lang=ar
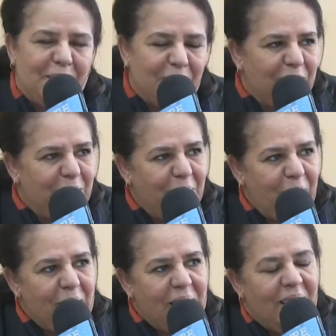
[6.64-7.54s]
عليكم
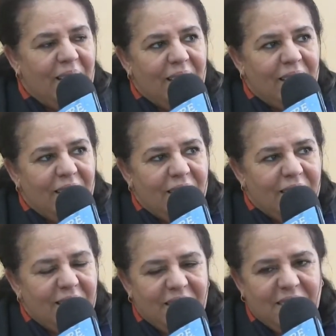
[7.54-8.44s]

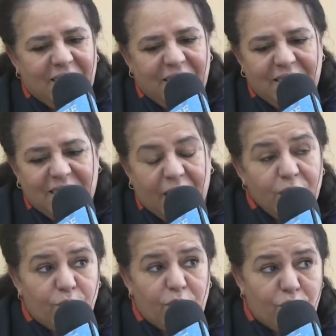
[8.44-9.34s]
أه
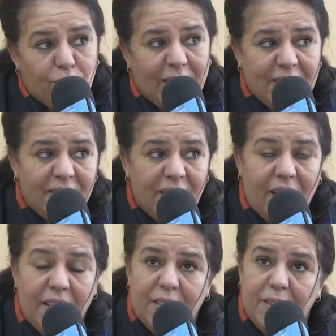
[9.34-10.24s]
واجدوا هذا
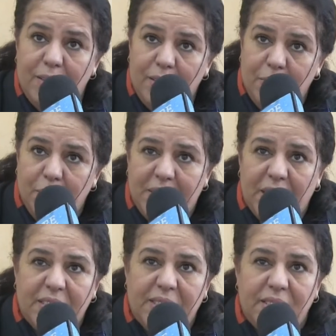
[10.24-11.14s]
النهار أه،
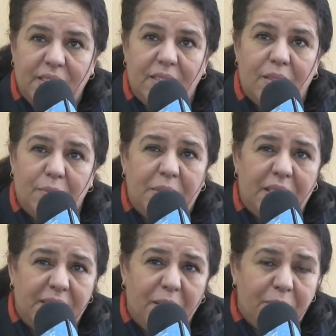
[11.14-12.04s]
بمدرسة
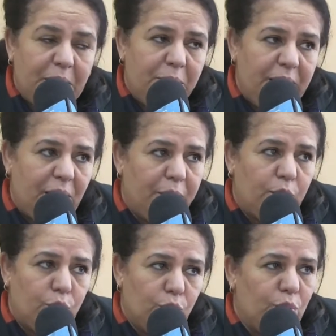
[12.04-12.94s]
المدرسة المغربية
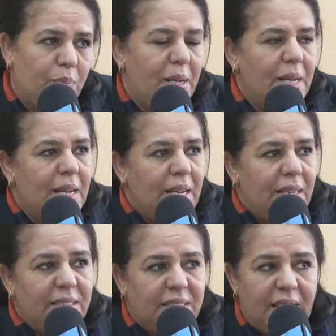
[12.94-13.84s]
بكولومب
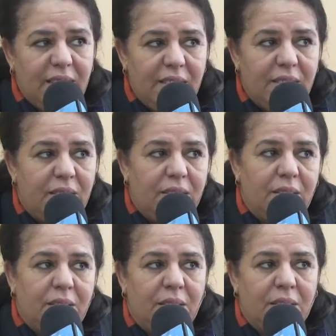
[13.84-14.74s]
لتخليد
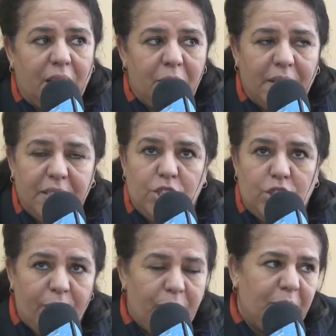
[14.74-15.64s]
أه، كباقي
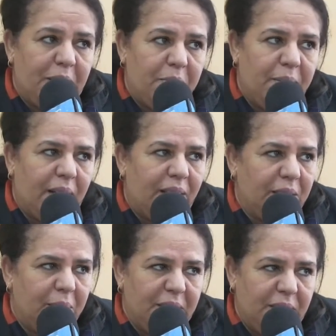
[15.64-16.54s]
الشعب المغربي
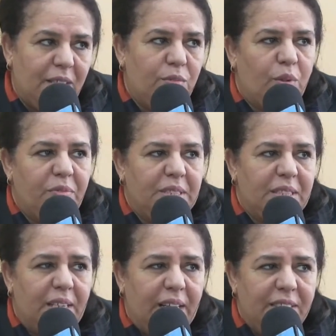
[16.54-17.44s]
قاطبة وفي
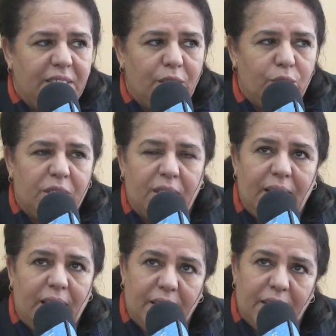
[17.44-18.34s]
طليعته أسرة
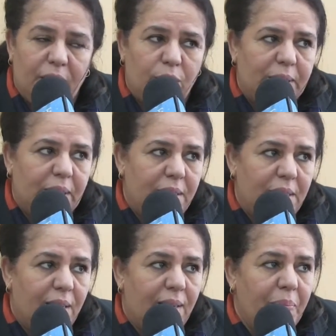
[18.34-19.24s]
الحركة
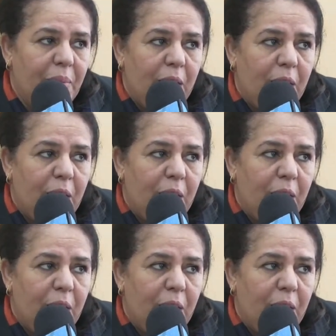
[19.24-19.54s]
الوطنية